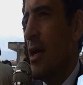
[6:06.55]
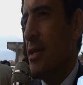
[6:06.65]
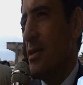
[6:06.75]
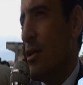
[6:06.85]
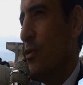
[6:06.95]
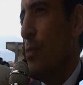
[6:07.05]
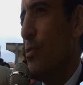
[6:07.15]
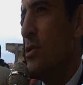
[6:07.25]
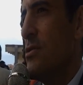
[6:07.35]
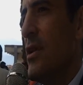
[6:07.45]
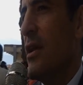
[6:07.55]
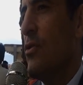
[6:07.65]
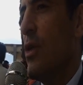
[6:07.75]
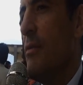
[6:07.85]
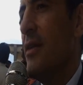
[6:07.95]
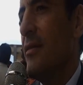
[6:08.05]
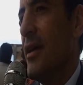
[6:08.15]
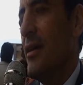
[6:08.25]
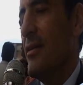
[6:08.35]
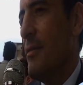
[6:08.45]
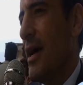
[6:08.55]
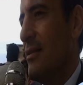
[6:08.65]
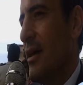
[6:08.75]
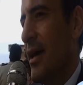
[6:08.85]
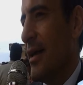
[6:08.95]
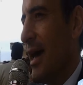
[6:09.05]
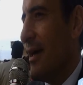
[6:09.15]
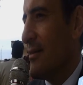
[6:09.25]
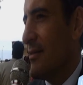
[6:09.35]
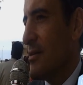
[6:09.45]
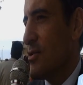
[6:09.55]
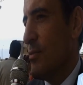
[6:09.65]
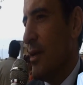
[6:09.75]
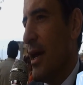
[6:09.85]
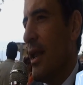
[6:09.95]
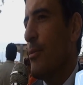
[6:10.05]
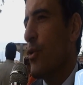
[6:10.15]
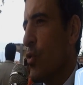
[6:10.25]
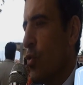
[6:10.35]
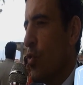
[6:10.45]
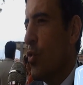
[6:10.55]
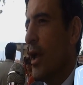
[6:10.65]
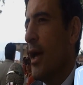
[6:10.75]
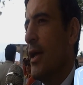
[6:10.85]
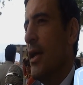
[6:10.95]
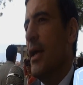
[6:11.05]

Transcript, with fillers: se trovi un'opposizione che naturalmente ti manda carte insomma, alla procura,